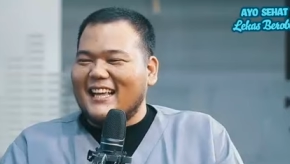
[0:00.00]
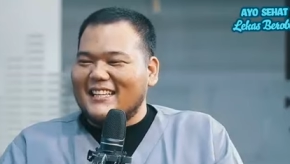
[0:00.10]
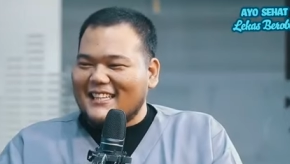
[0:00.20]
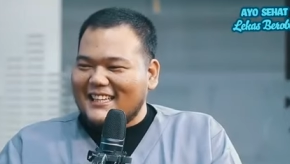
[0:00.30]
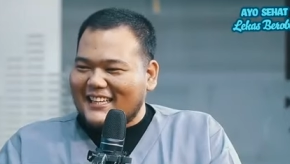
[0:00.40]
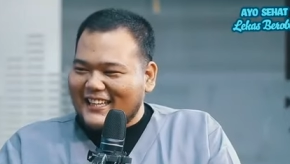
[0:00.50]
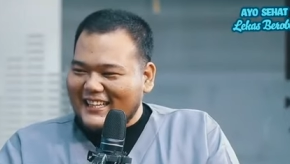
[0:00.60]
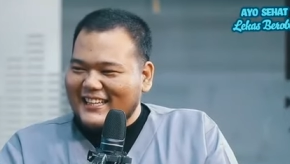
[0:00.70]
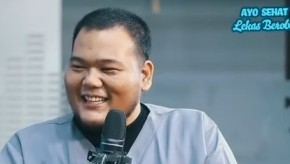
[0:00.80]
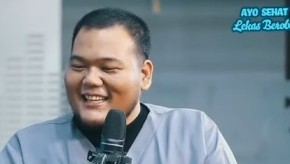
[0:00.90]
nah jadi
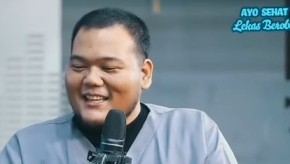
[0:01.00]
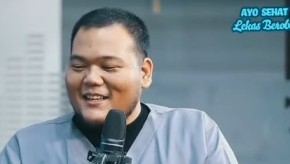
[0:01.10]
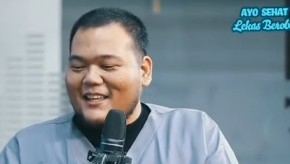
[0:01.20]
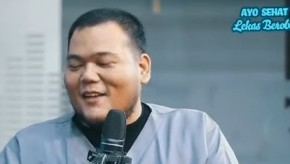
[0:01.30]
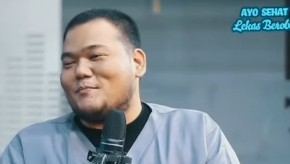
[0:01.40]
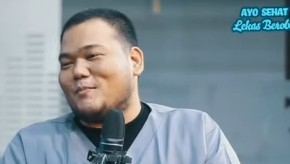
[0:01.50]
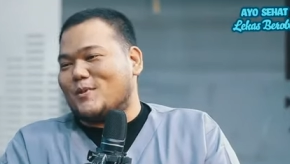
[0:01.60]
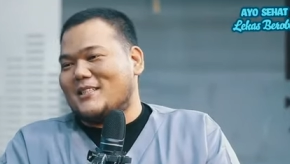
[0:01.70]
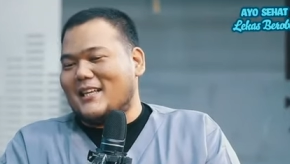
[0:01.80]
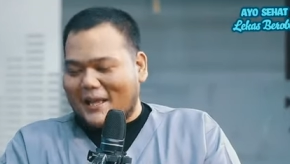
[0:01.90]
ya
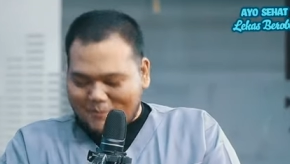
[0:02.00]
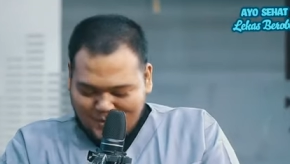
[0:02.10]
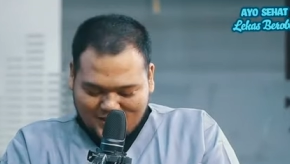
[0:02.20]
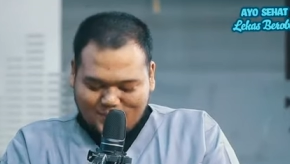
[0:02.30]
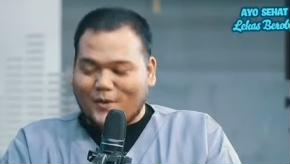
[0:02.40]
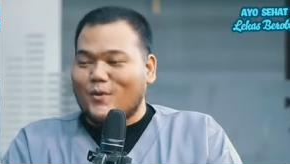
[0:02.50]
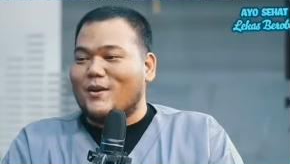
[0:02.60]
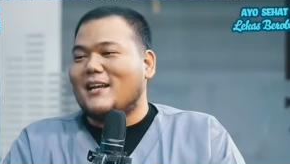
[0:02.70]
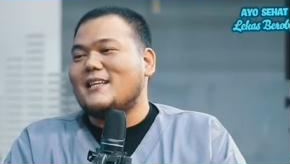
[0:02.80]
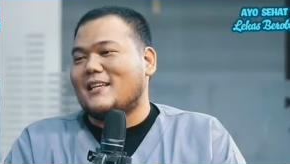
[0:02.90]
posisi lambung ya cuman
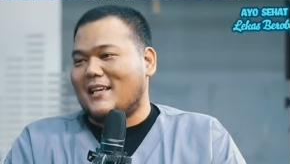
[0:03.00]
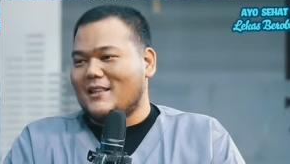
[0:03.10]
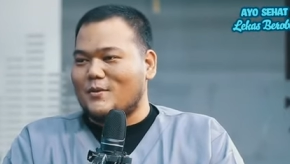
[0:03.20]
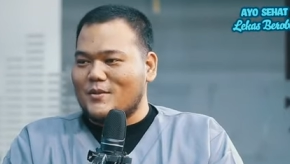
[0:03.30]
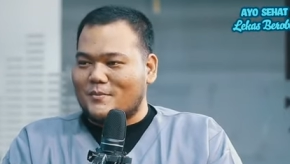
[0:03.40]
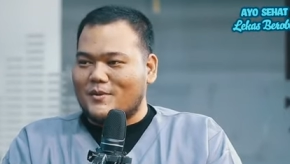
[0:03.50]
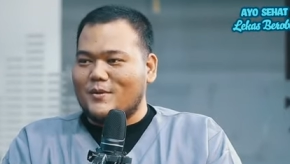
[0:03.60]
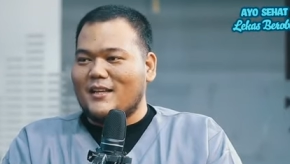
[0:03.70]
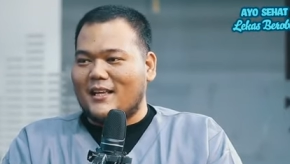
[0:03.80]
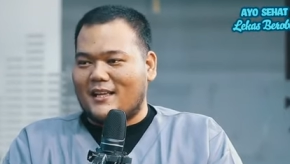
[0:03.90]
ukurannya segitu
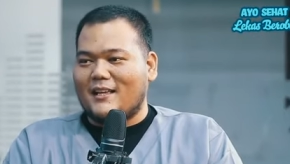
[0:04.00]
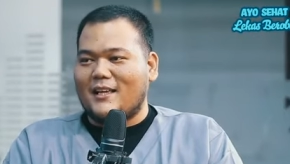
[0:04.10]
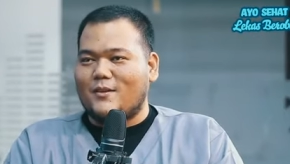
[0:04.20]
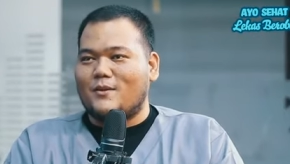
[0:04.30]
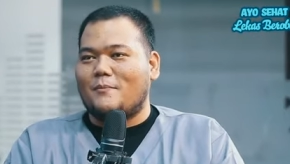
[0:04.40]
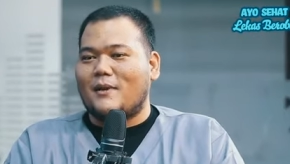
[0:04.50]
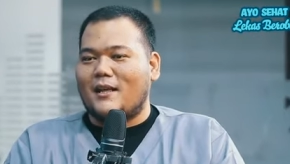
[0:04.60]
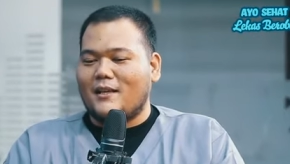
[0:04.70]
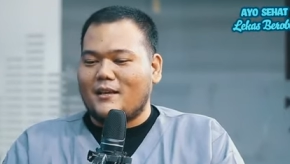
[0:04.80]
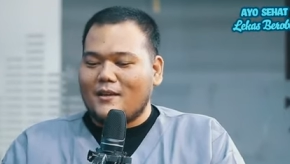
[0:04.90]
sebetulnya hmm. gitu
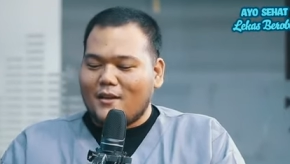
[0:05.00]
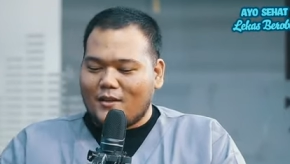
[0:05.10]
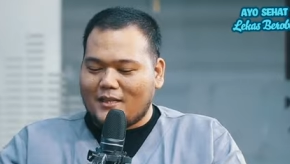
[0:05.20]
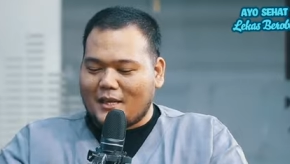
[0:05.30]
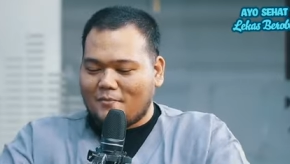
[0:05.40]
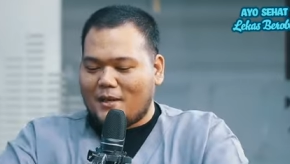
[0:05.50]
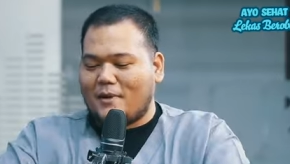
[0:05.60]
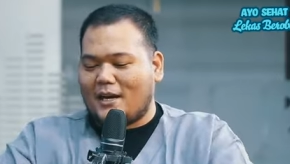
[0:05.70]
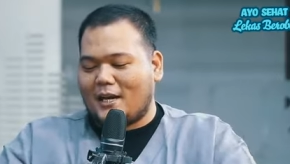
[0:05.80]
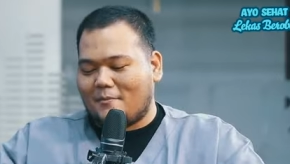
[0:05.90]
apalagi ditambah
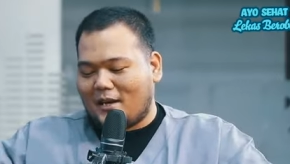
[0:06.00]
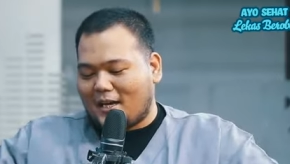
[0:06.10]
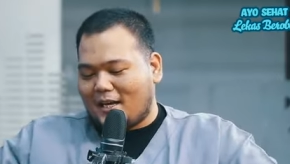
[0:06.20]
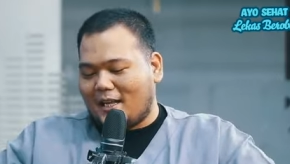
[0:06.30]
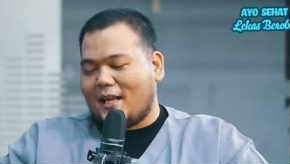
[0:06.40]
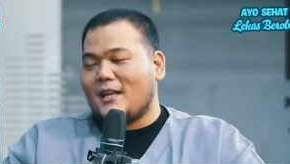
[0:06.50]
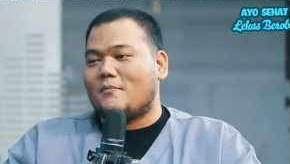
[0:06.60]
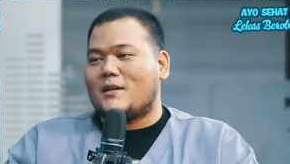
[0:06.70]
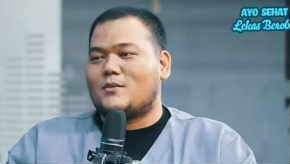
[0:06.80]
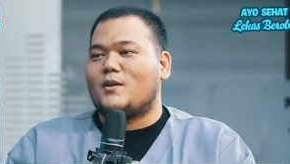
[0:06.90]
makanan-makanan yang lain
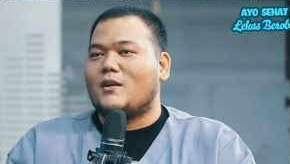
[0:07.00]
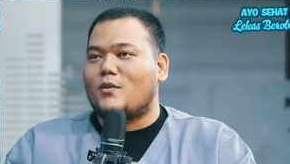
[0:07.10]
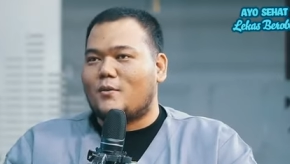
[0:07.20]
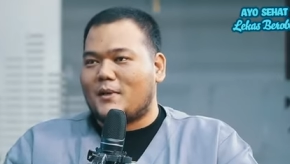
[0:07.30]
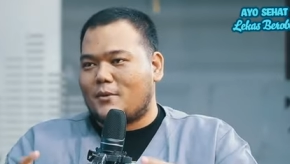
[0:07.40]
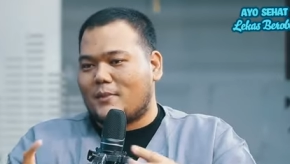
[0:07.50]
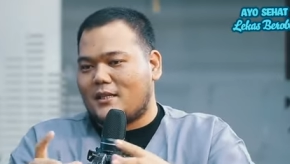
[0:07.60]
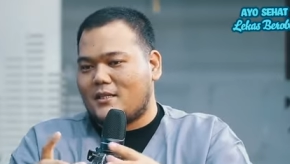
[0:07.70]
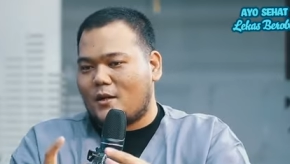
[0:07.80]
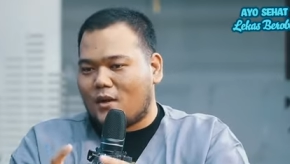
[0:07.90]
dimasukkan udah
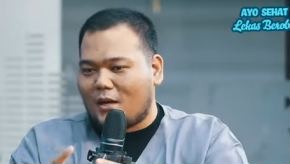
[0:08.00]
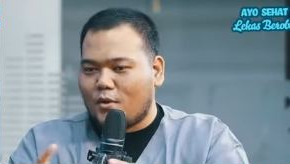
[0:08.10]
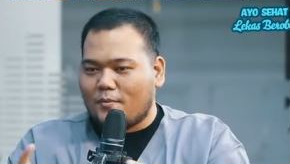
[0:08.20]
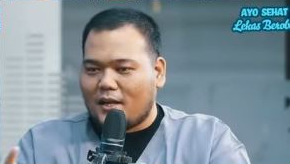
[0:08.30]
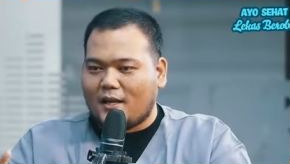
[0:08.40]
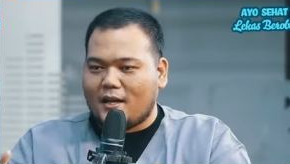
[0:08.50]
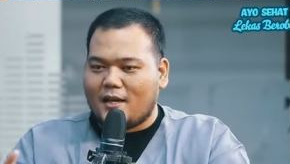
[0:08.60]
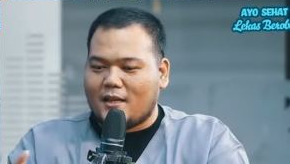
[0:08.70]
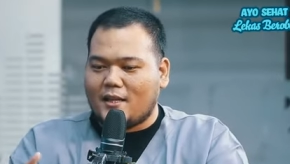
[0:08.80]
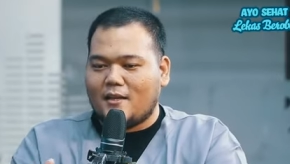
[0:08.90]
otomatis ya walaupun mereka
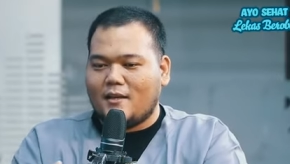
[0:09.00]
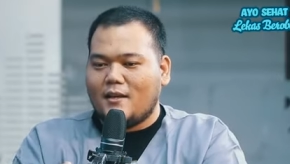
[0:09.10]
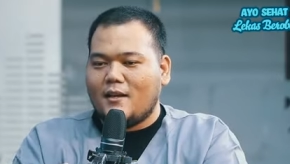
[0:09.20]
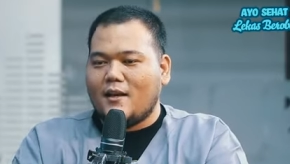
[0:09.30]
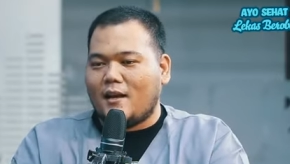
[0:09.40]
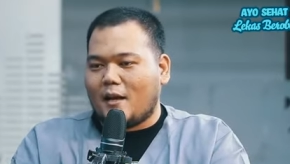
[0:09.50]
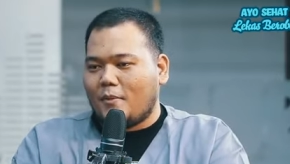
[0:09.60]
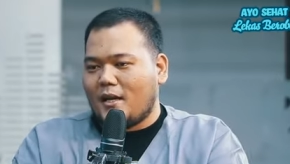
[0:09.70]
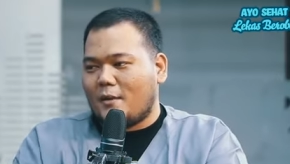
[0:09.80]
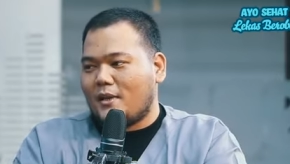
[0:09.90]
akan nanti uh,
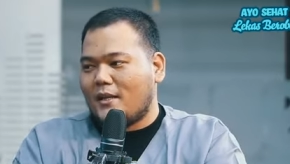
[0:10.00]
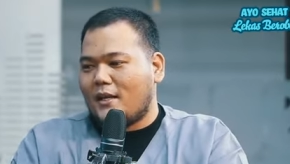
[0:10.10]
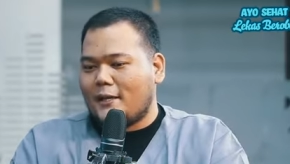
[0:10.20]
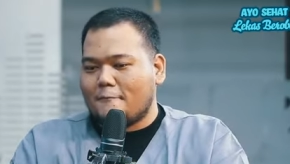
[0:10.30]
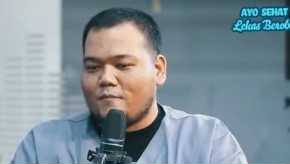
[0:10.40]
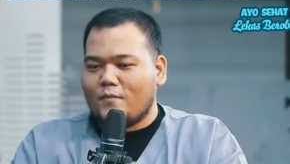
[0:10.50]
apa namanya ya